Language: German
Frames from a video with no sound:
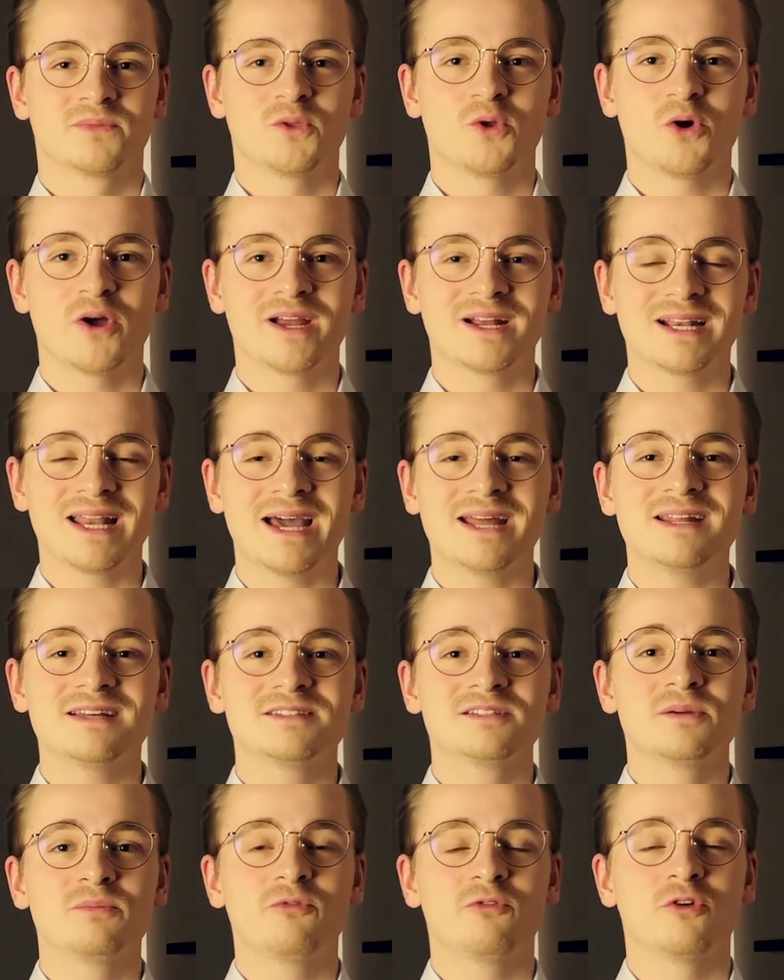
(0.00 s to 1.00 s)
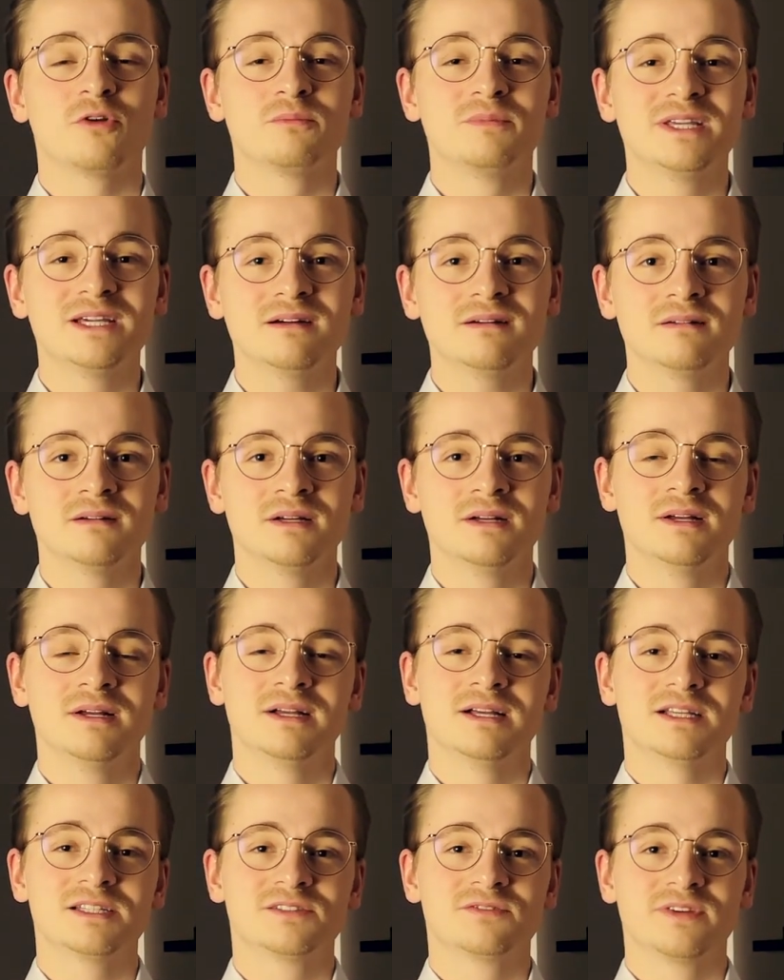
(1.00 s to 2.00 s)
Noch ein kleiner Tipp von mir
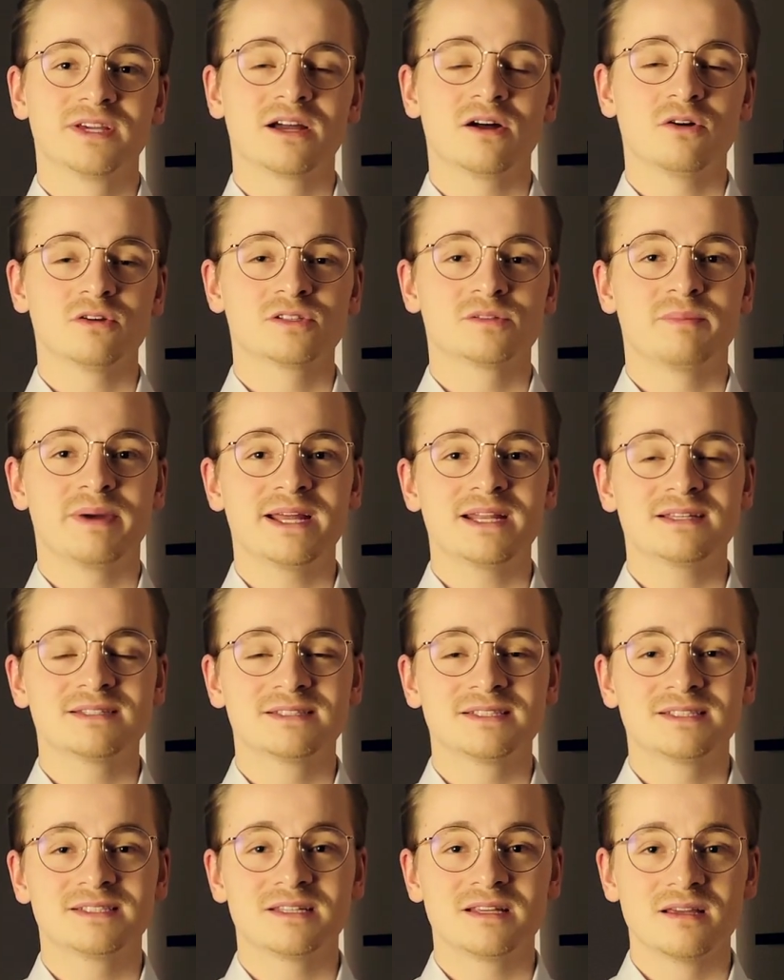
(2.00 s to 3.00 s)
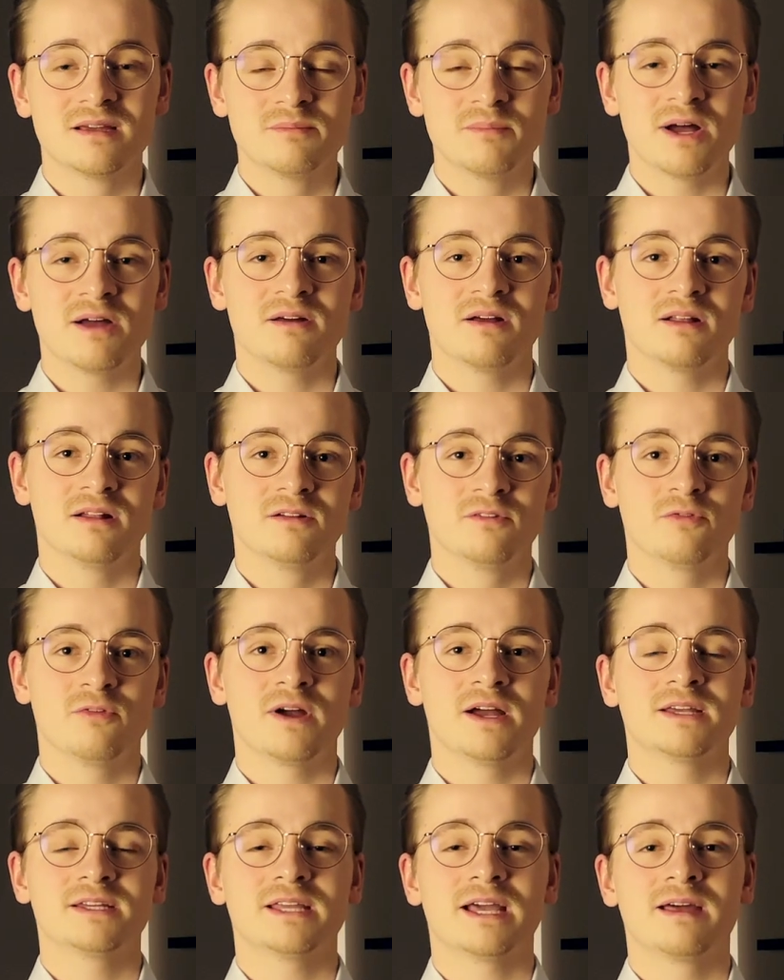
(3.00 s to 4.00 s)
es wäre aus meiner Sicht immer
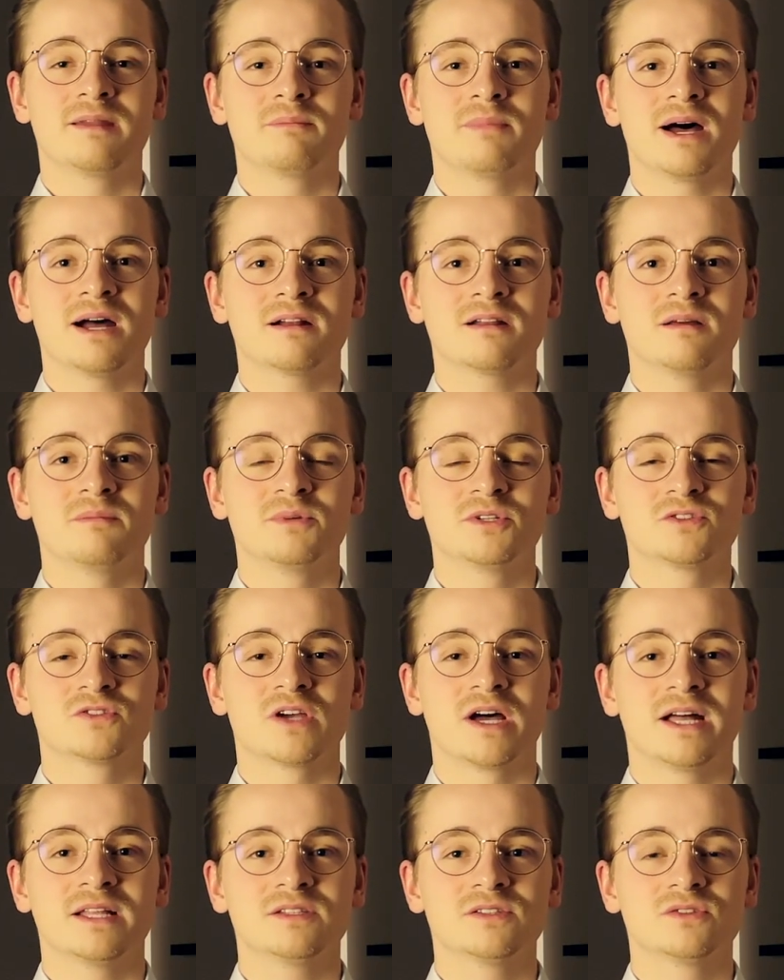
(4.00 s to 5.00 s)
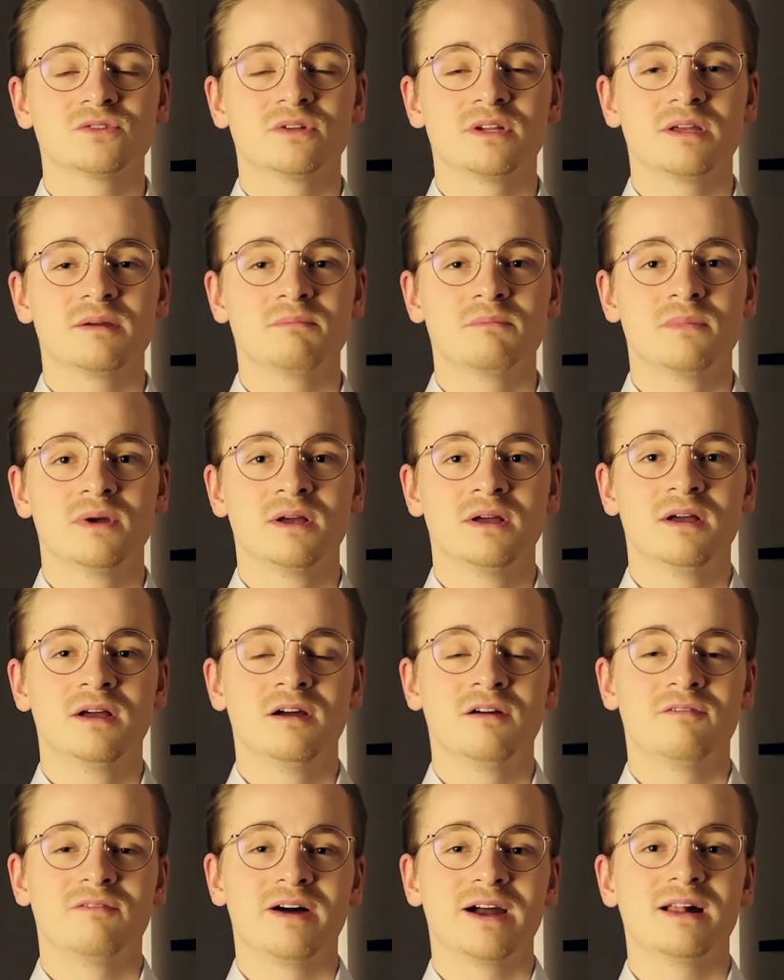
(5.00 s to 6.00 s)
hilfreich, einen Makler mit zur Hand zu nehmen,
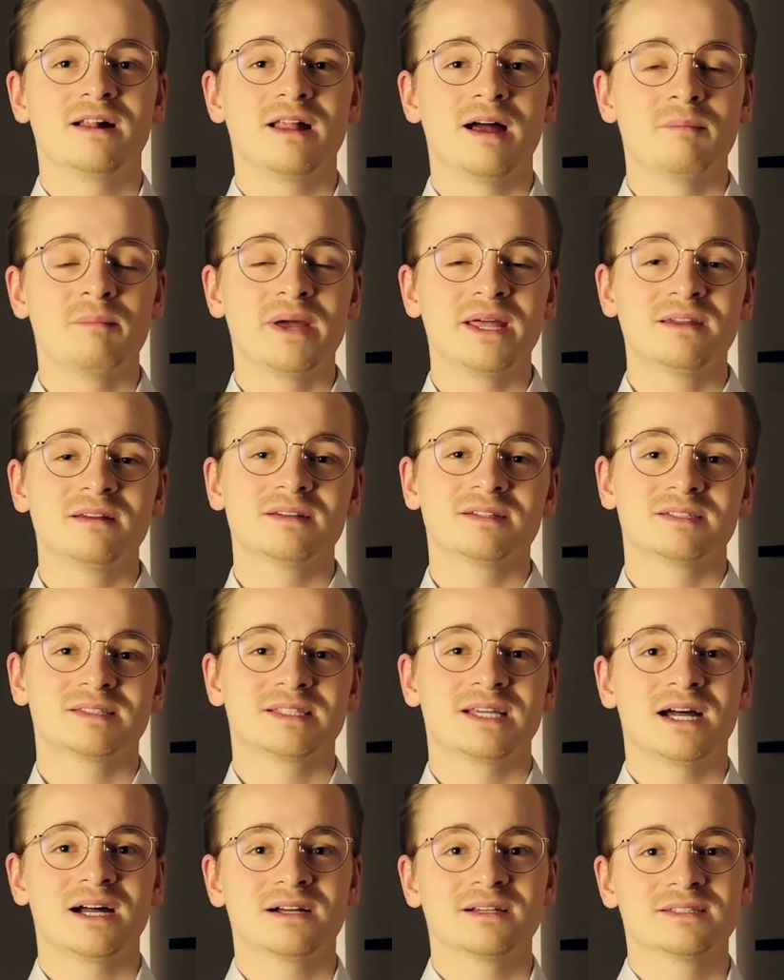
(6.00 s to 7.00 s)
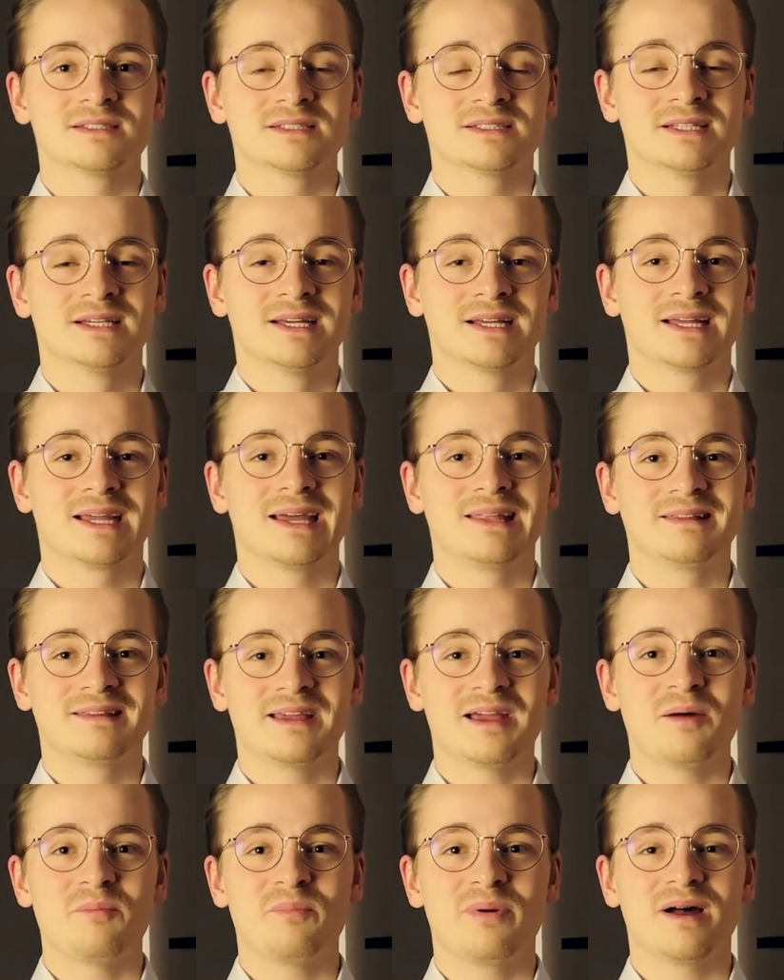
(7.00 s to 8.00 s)
weil am Ende des Tages kennt
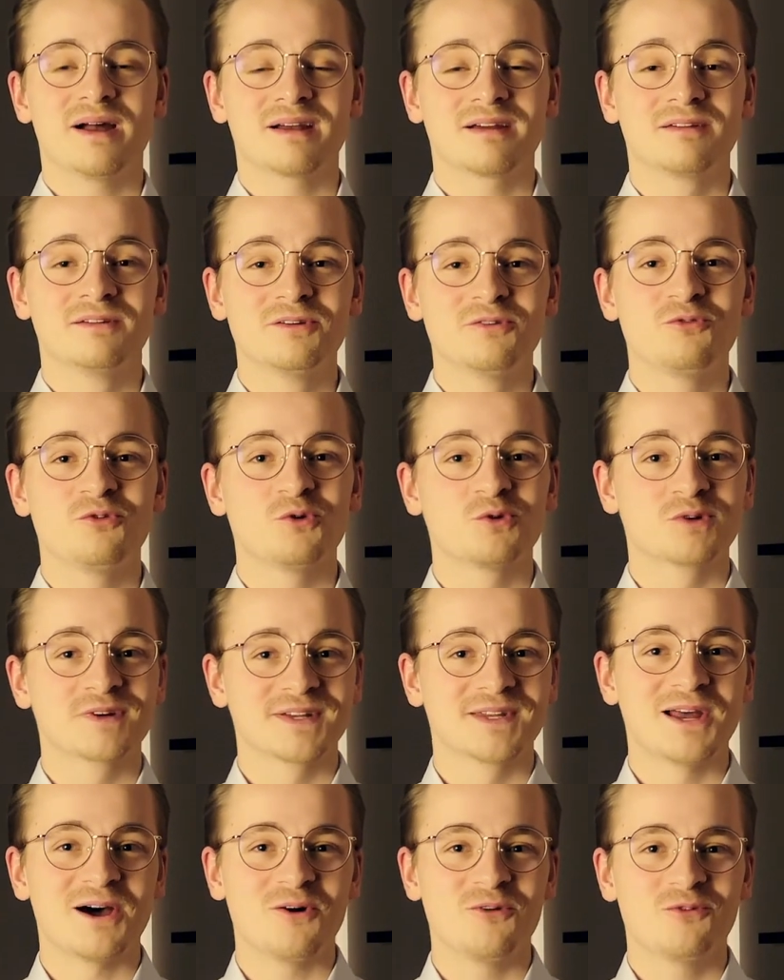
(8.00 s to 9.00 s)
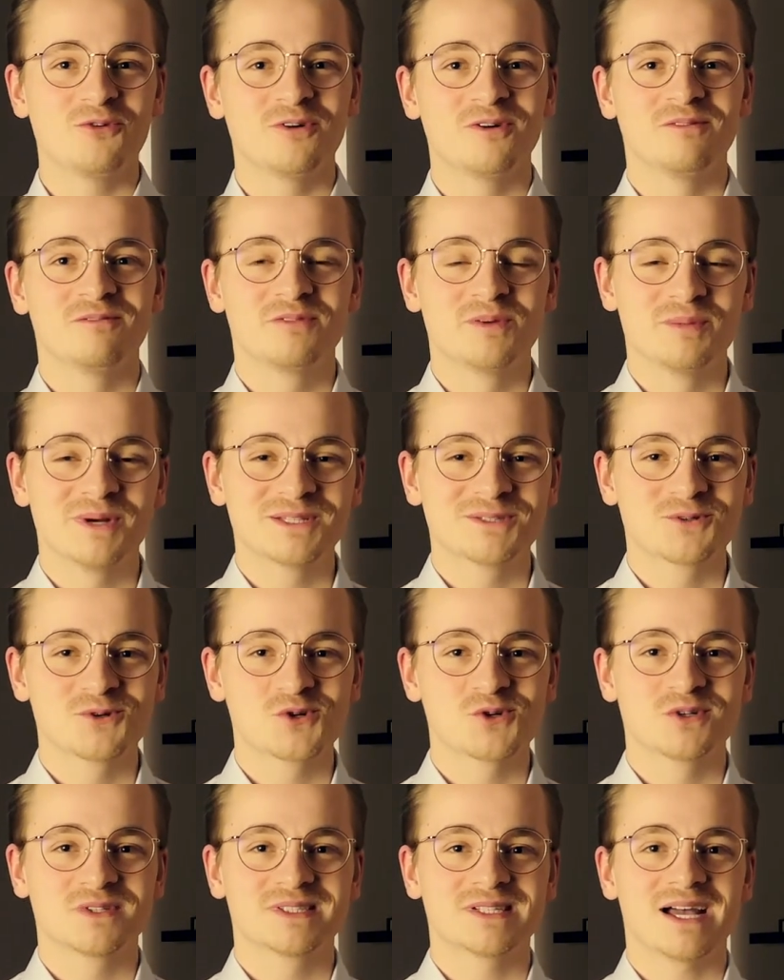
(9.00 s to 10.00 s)
der ein paar Kniffe und Knaufe, wie man so
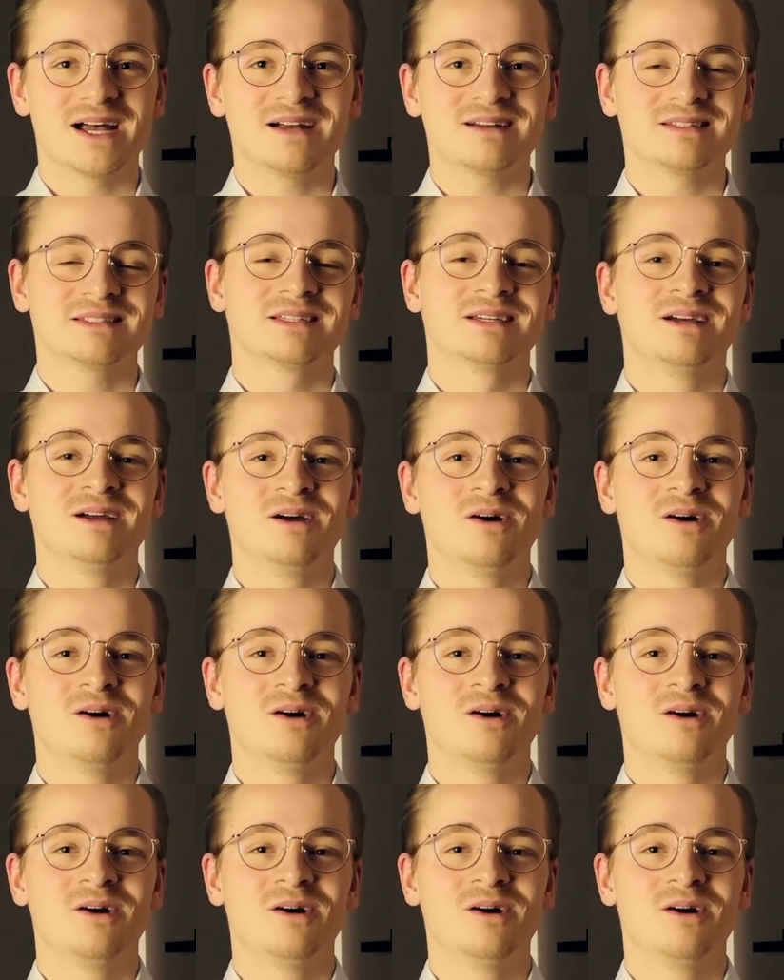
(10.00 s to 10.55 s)
schön sagt,